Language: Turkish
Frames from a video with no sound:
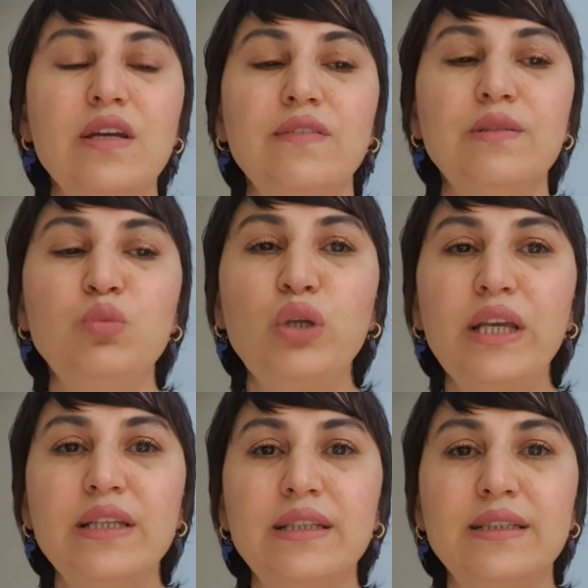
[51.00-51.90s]
Ve bu
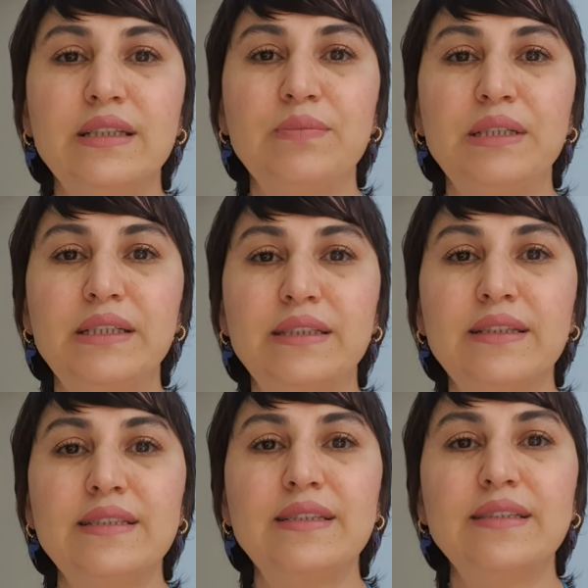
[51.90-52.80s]
yenilikle birlikte
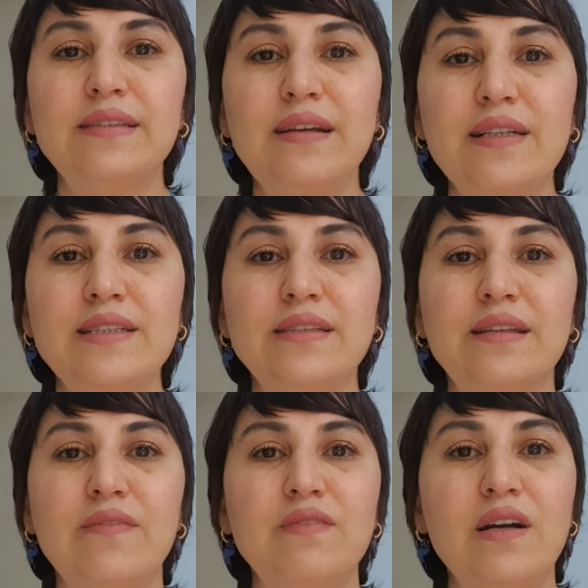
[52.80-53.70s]
sizin ters
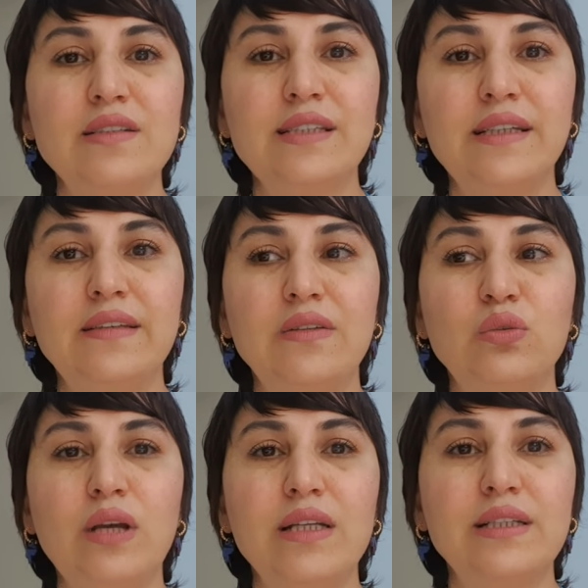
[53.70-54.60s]
giden ve aksi giden
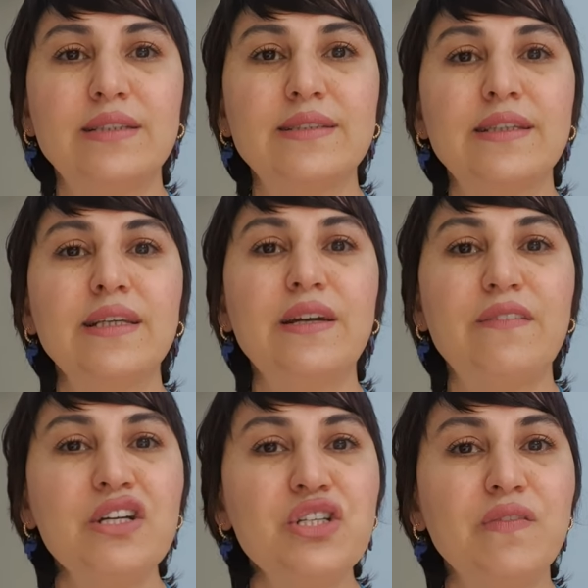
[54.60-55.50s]
olaylarınızda
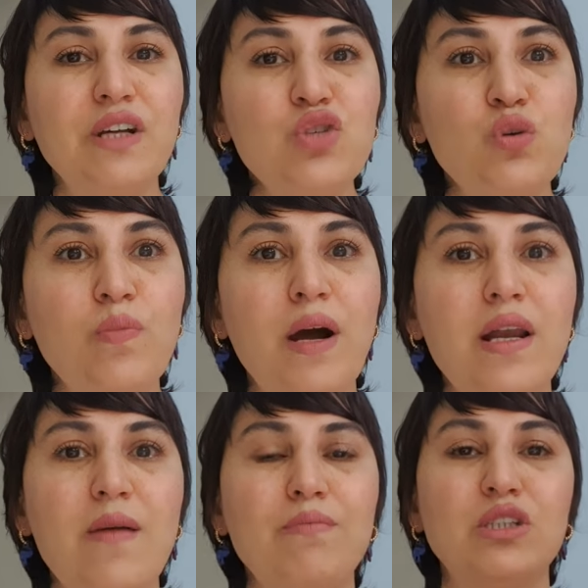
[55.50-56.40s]
yavaş yavaş
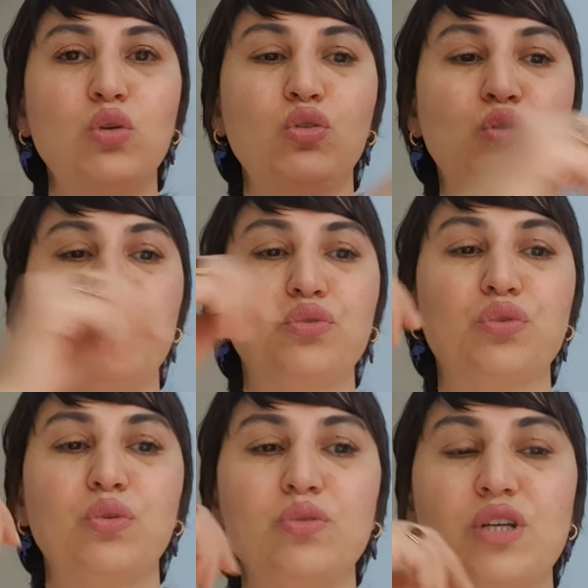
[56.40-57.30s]
toparlanma söz konusu
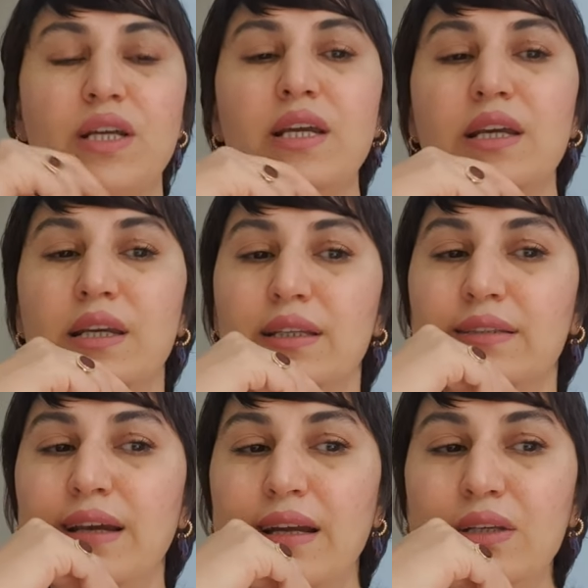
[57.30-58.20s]
olacak.
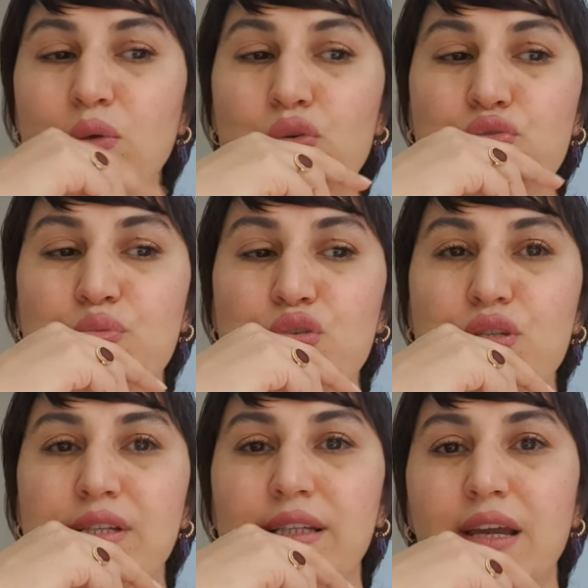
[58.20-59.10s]
Değerli koç
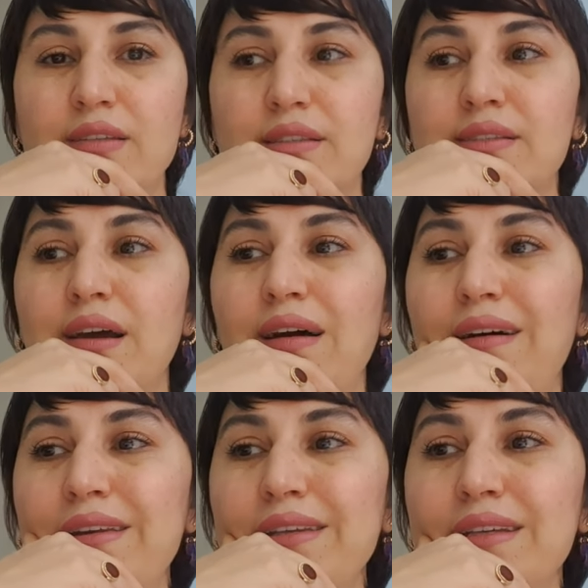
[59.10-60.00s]
burçları yalnız
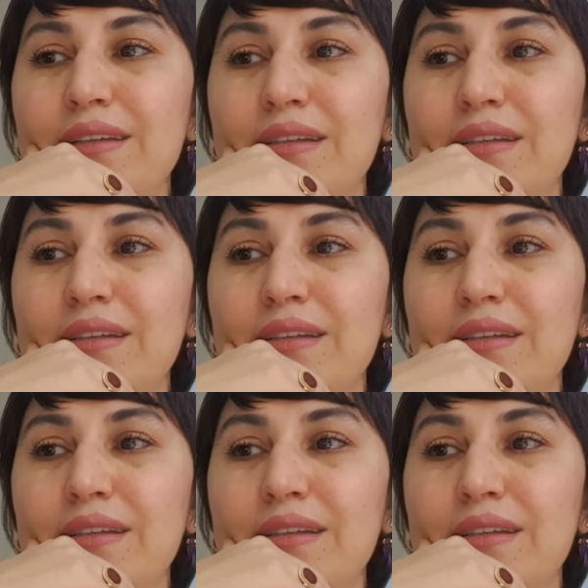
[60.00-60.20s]
ani...